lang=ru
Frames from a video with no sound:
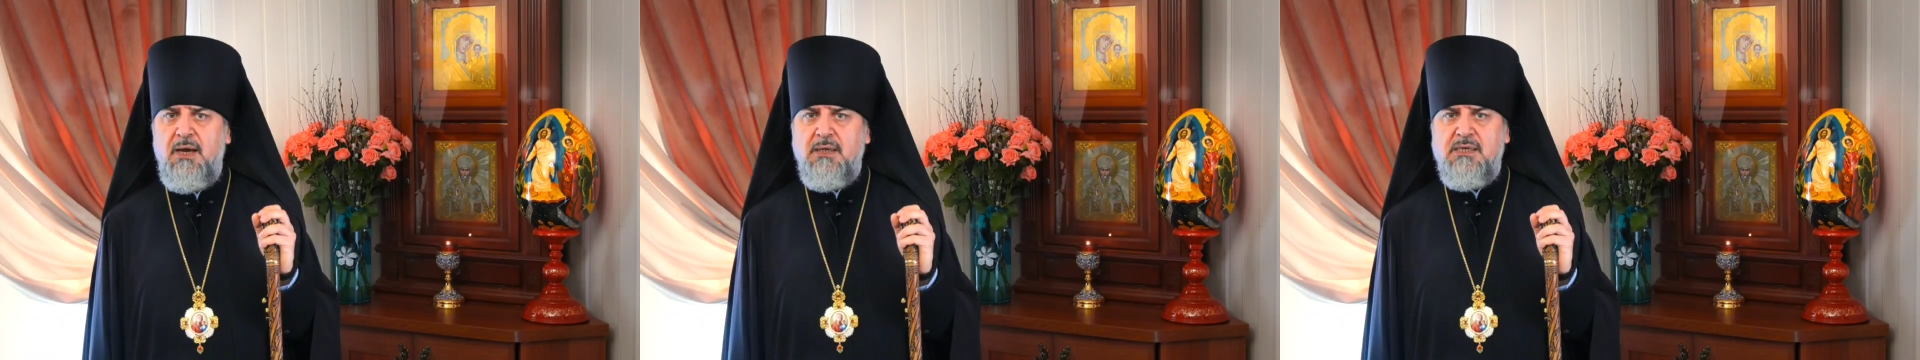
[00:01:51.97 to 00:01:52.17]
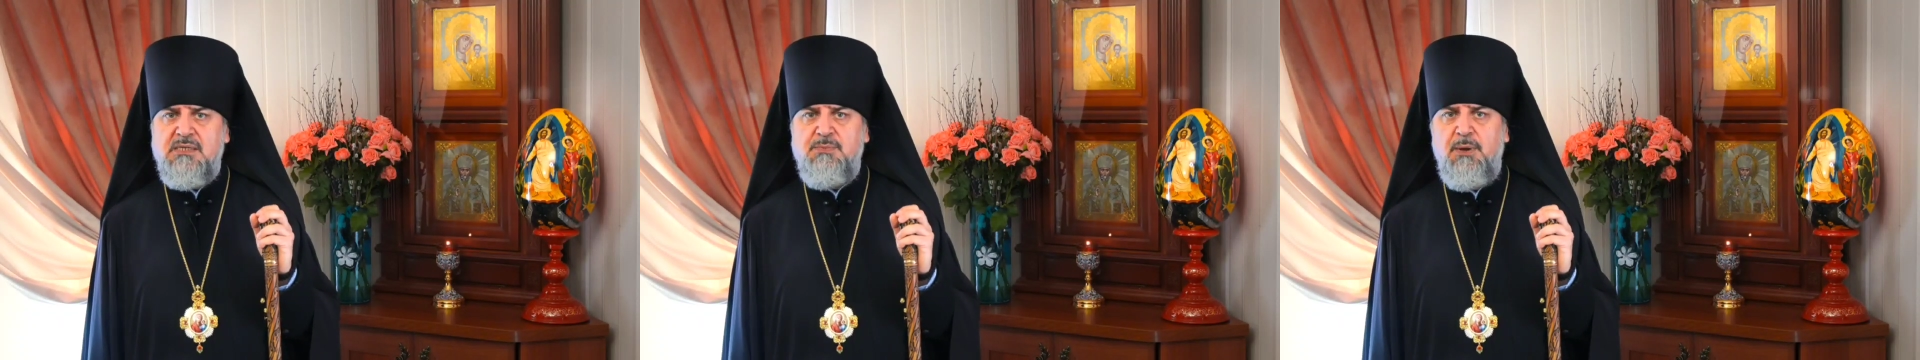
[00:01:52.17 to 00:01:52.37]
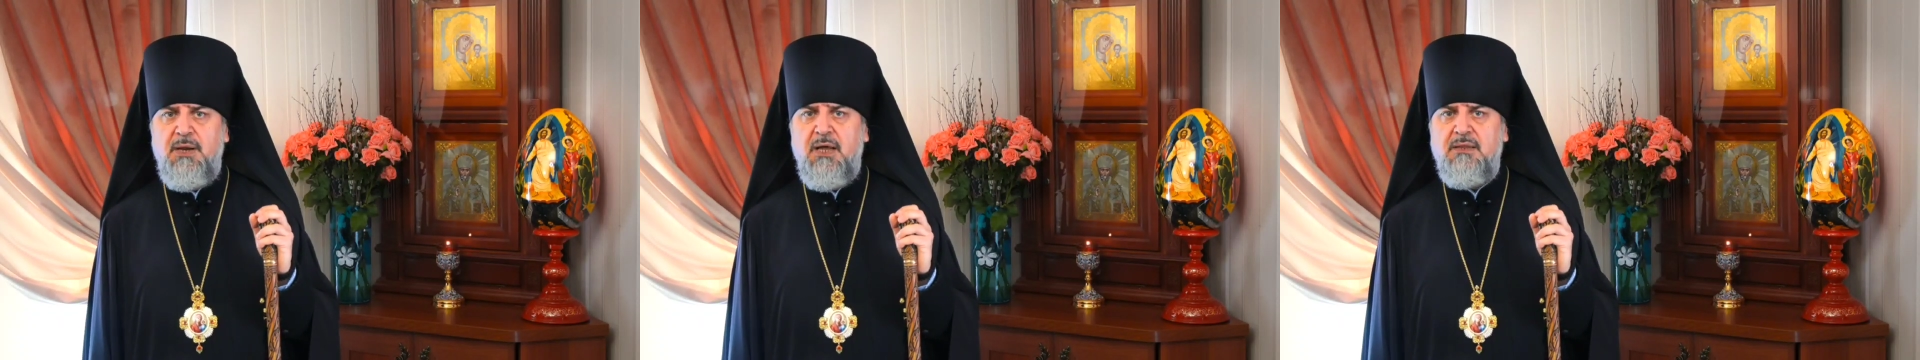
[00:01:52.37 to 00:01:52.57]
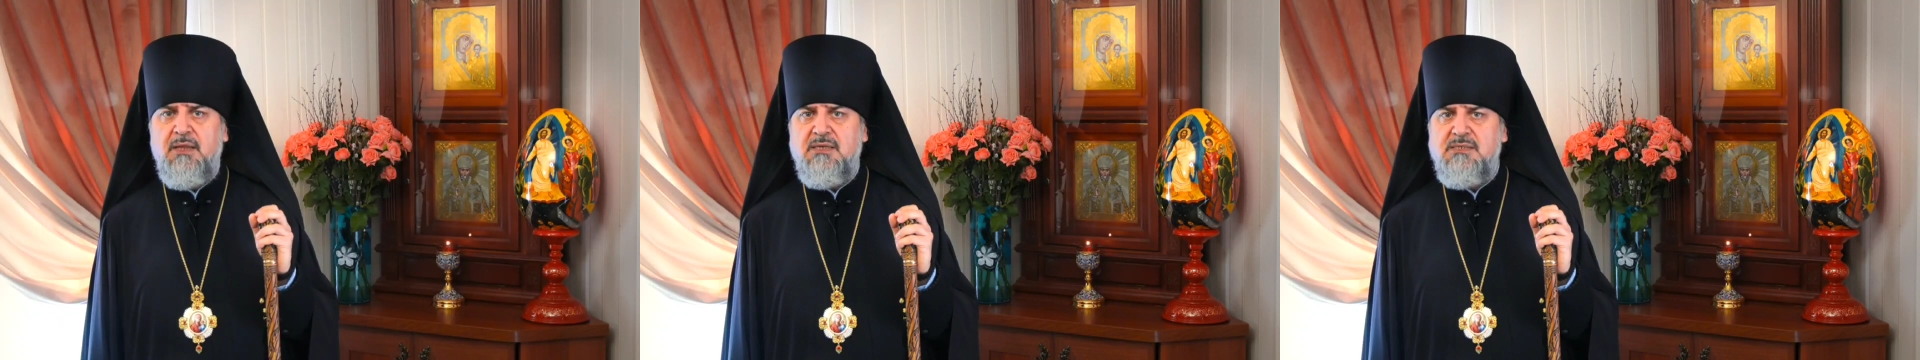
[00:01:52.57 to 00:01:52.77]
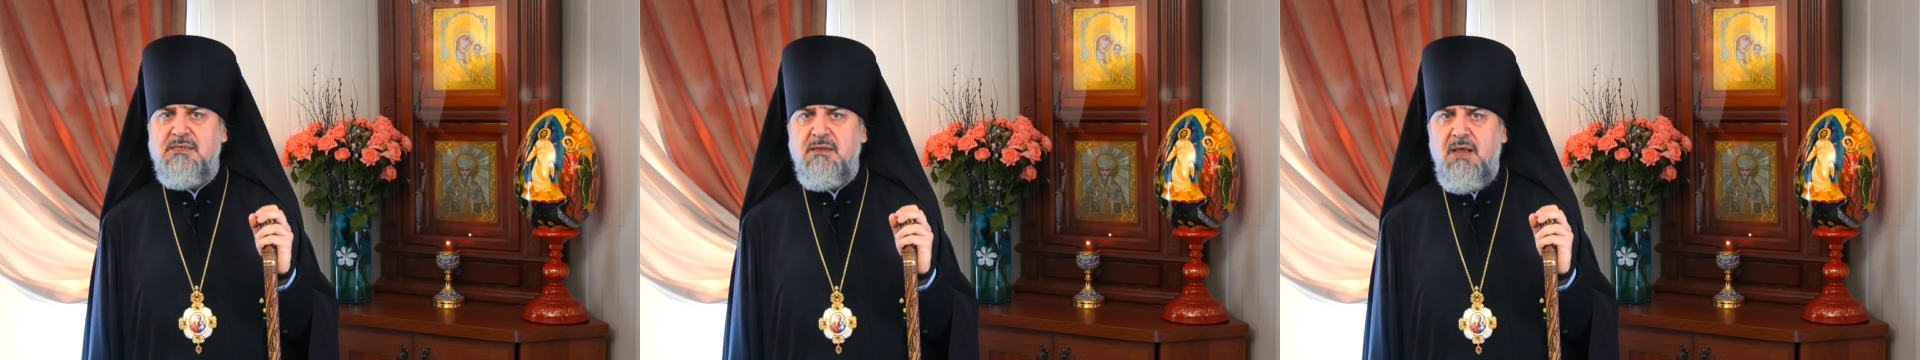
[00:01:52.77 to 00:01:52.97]
несмотря
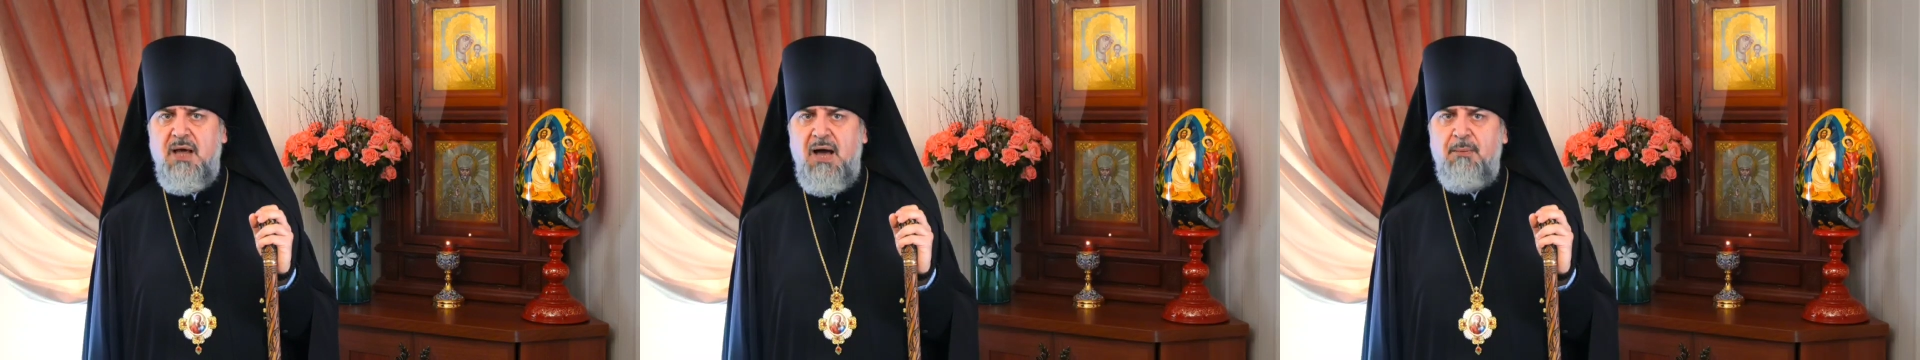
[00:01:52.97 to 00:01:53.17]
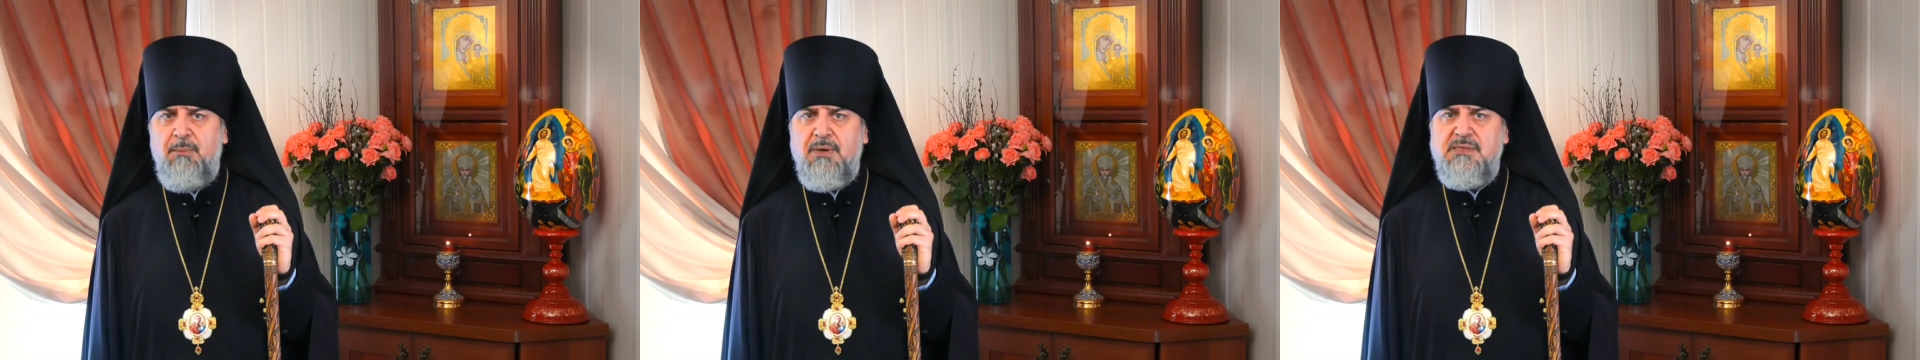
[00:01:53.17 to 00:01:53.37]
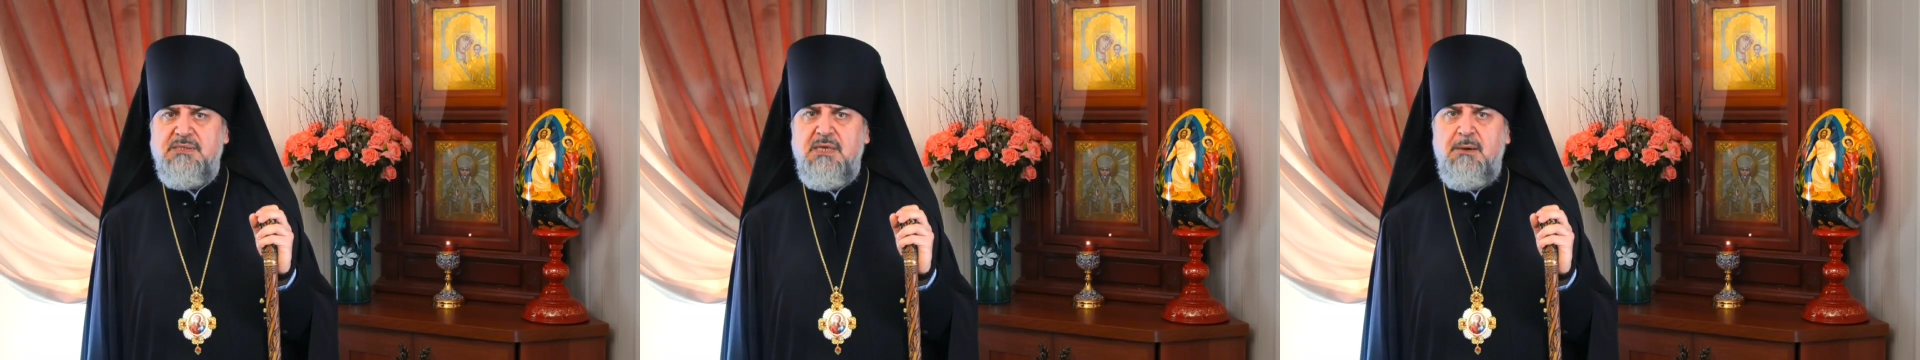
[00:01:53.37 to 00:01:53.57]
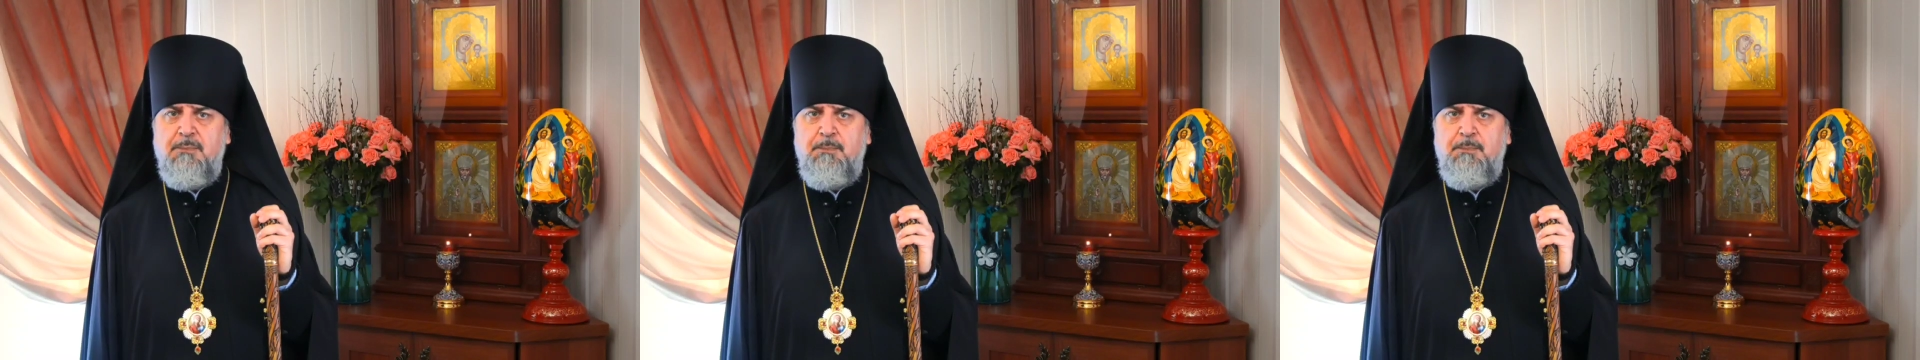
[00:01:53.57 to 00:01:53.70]
на слабость и